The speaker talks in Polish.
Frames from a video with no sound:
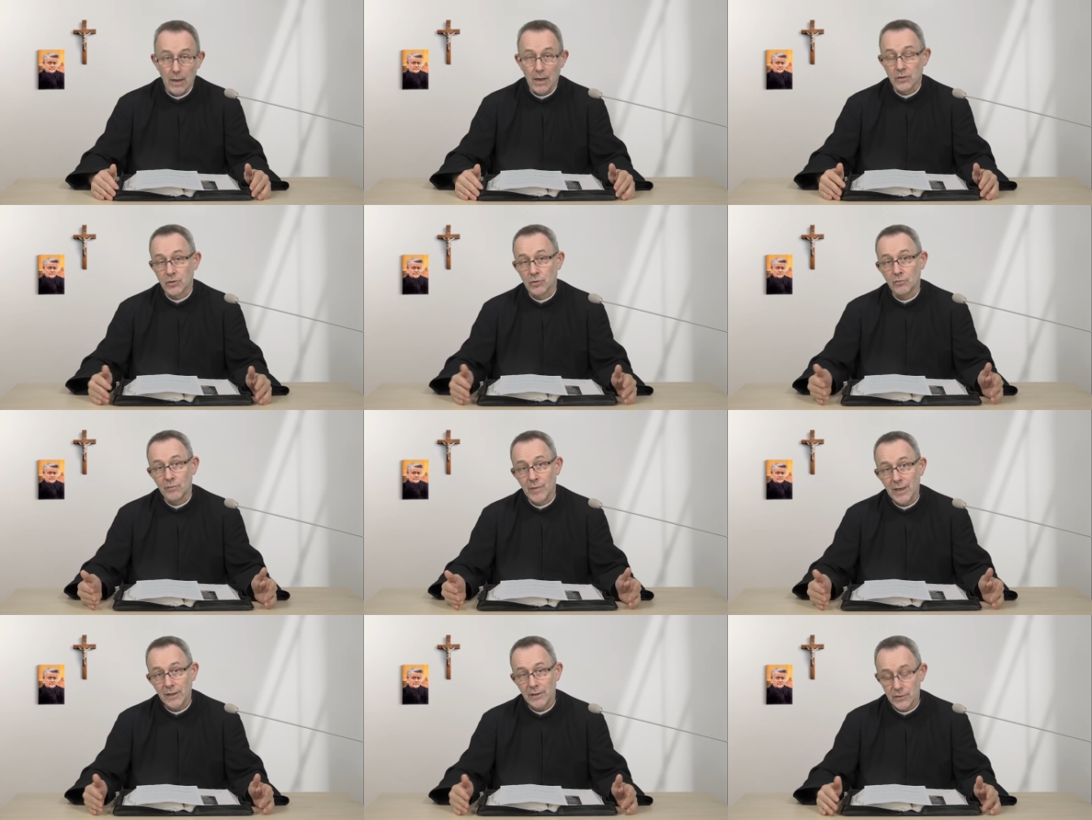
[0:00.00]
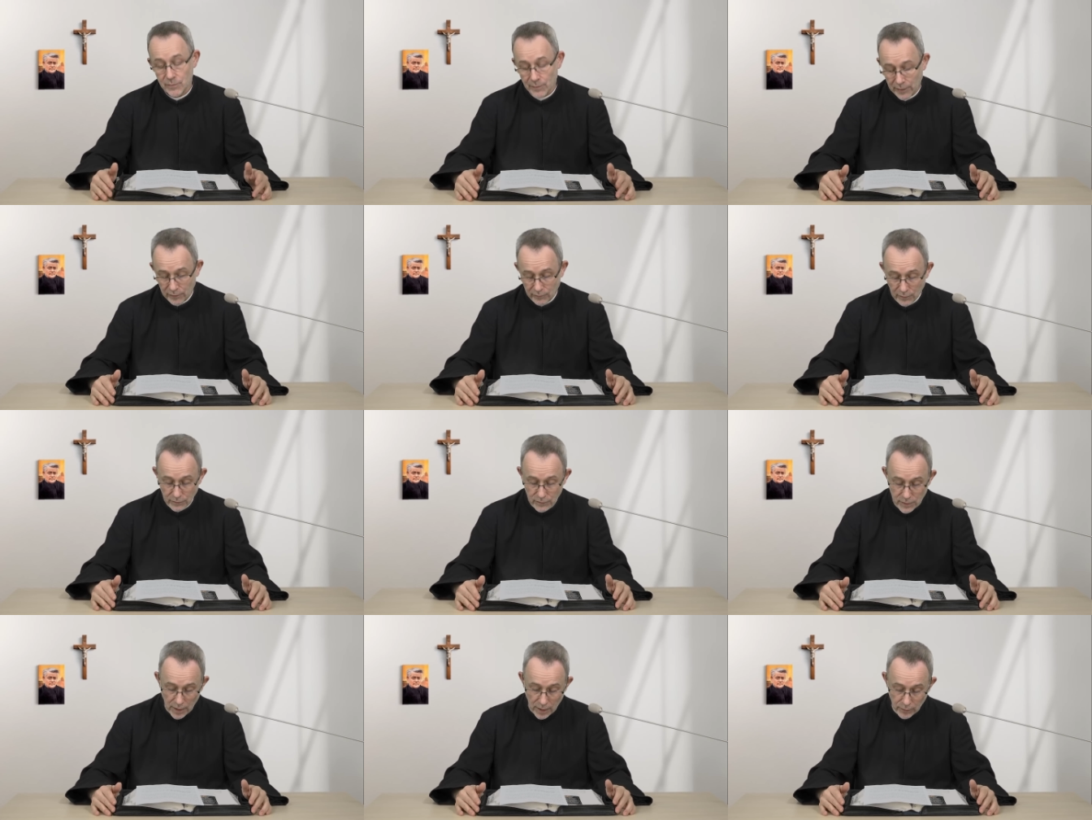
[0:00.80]
A że umarli
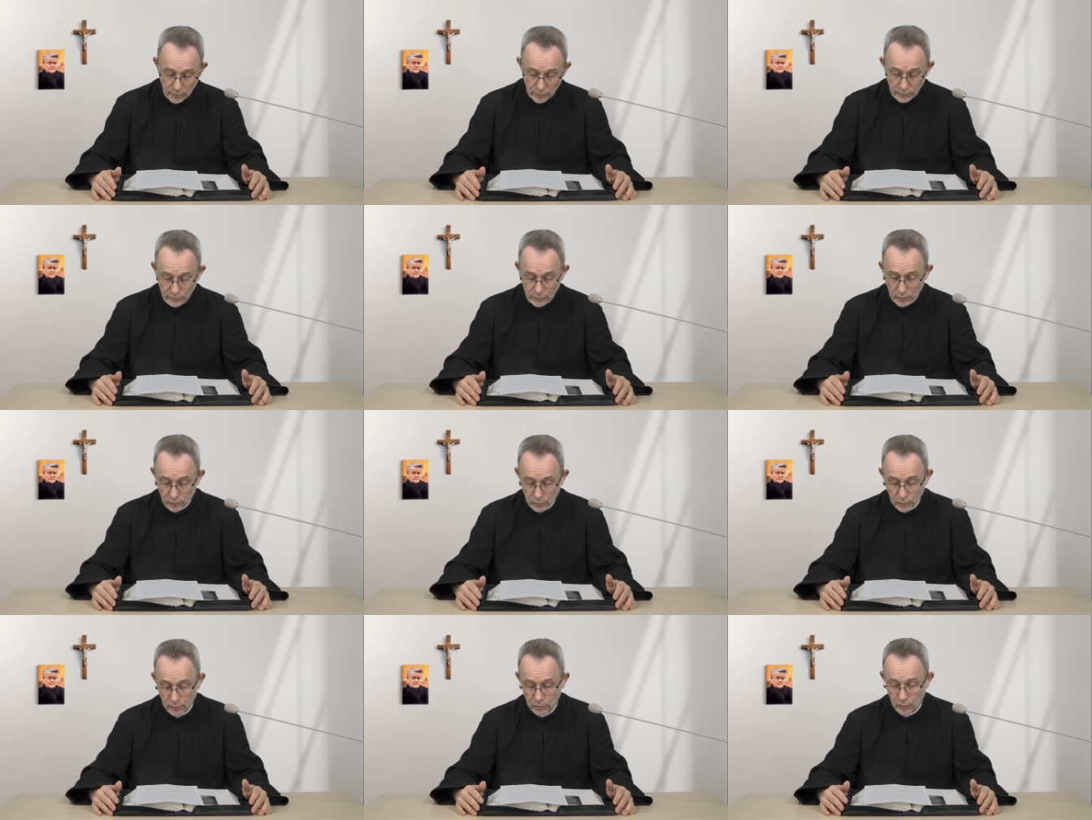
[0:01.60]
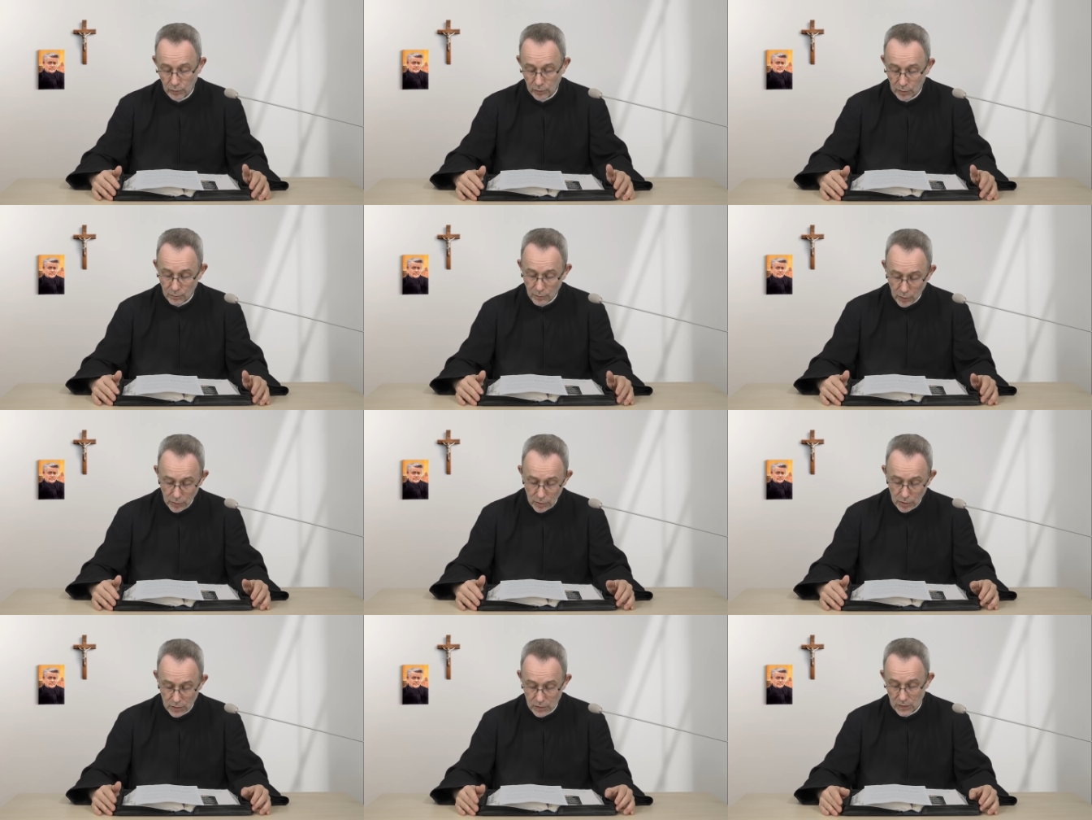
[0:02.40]
zmartwychwstają, to i
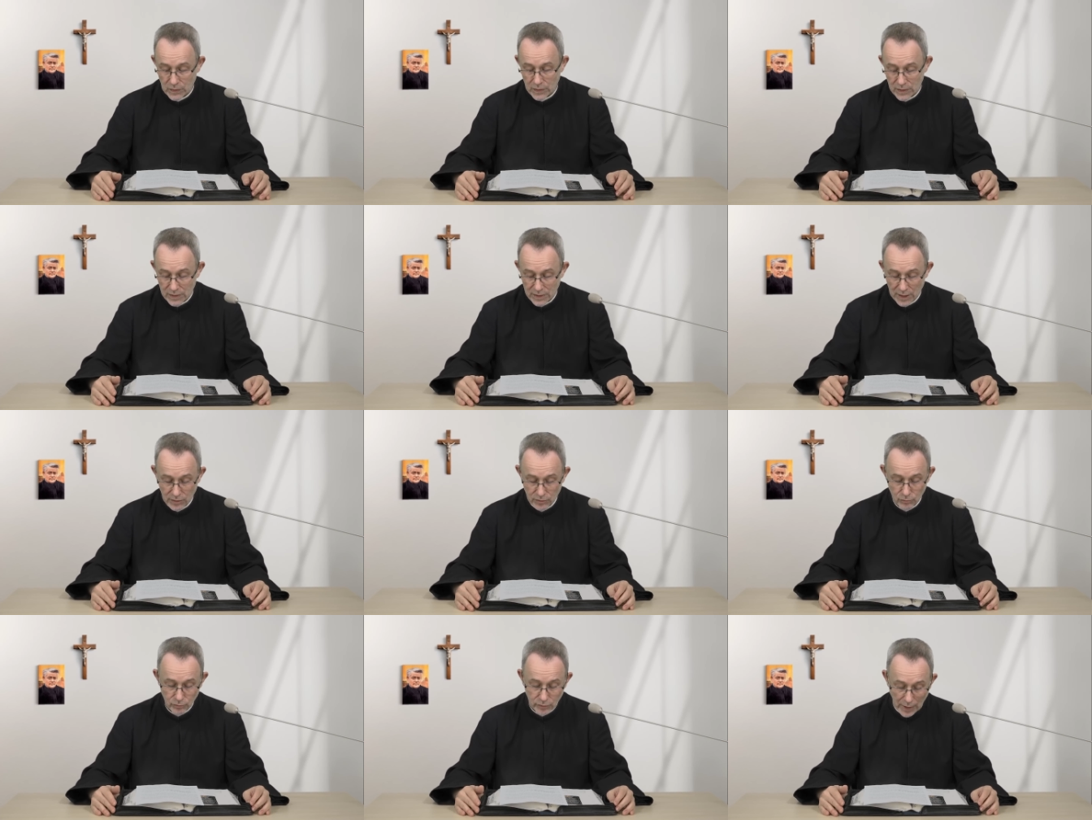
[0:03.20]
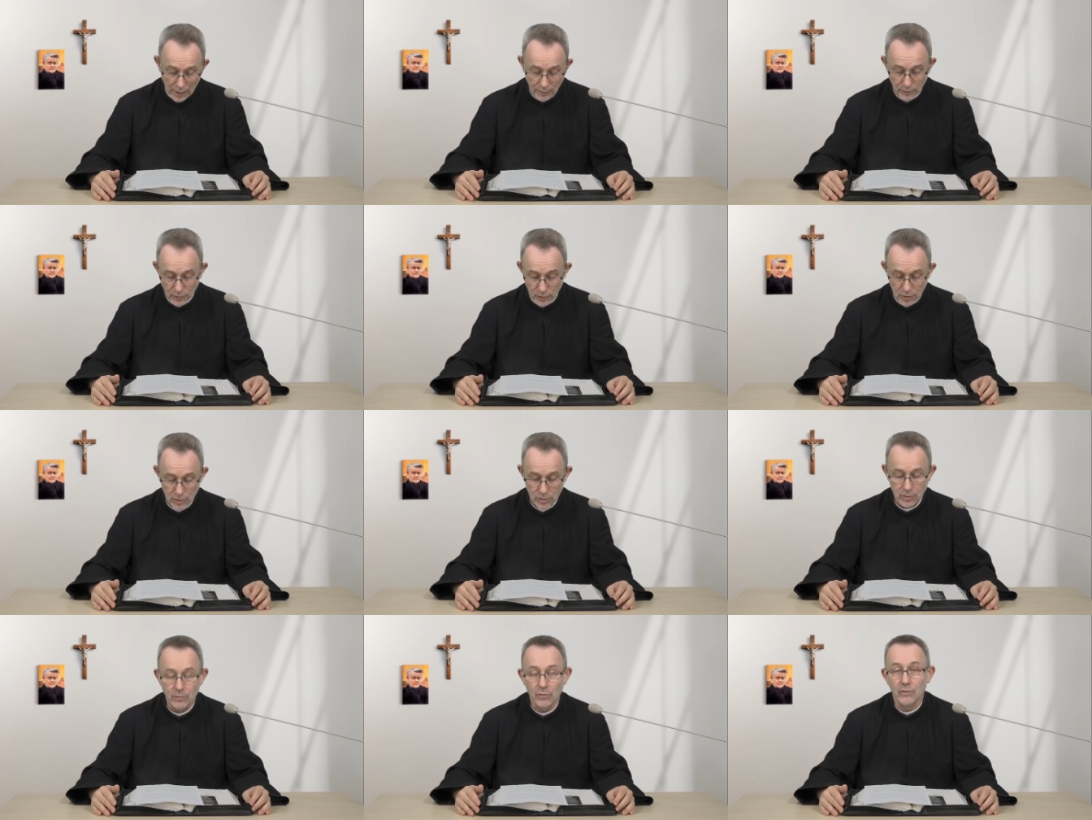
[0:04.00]
Mojżesz zaznaczył tam, gdzie
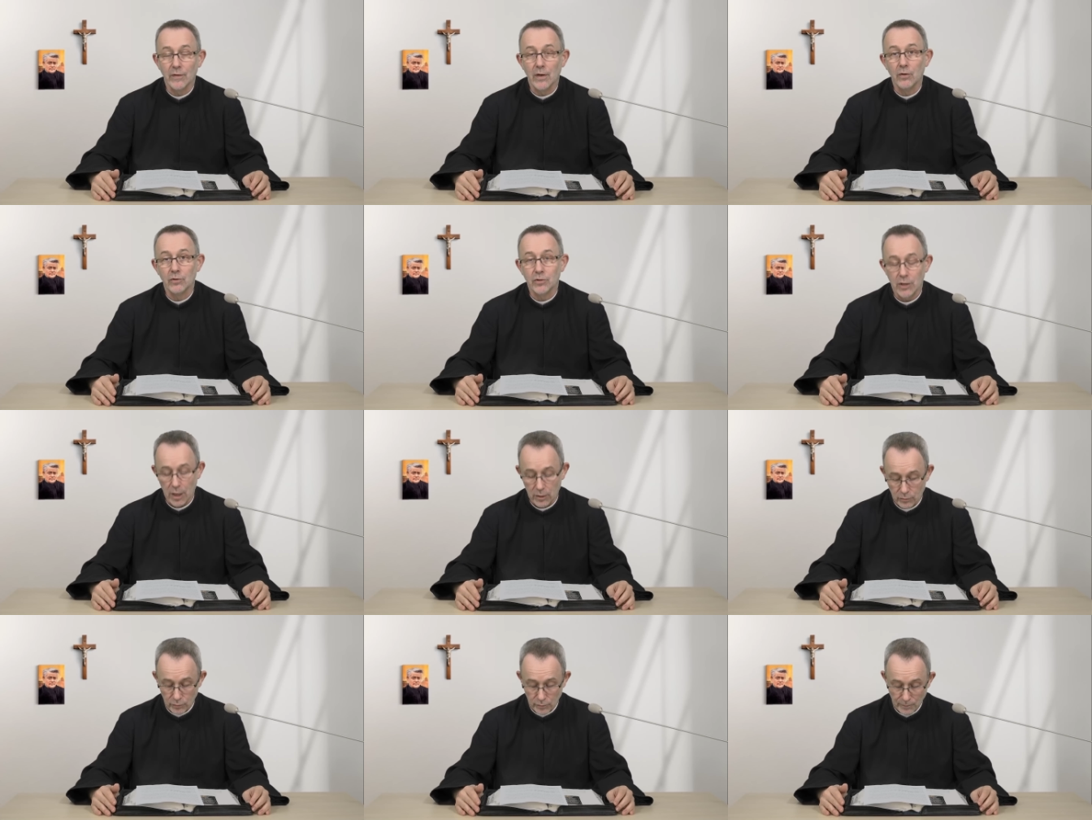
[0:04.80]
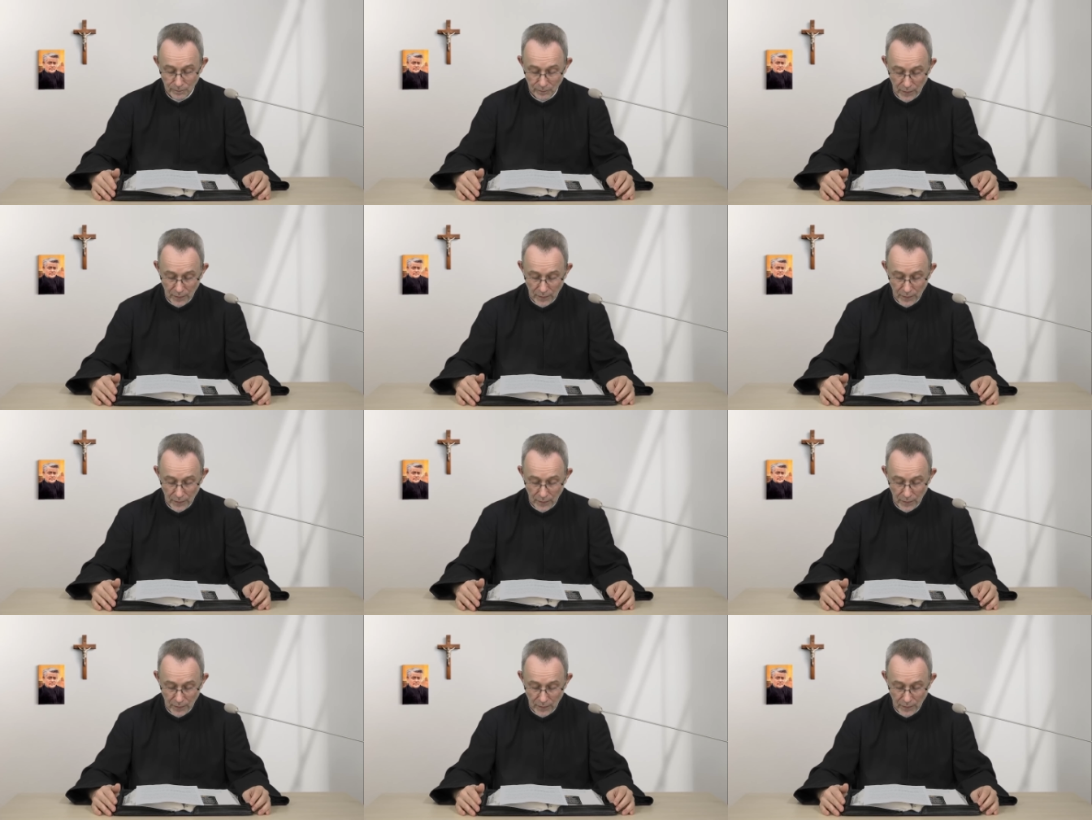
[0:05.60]
jest mowa o krzaku.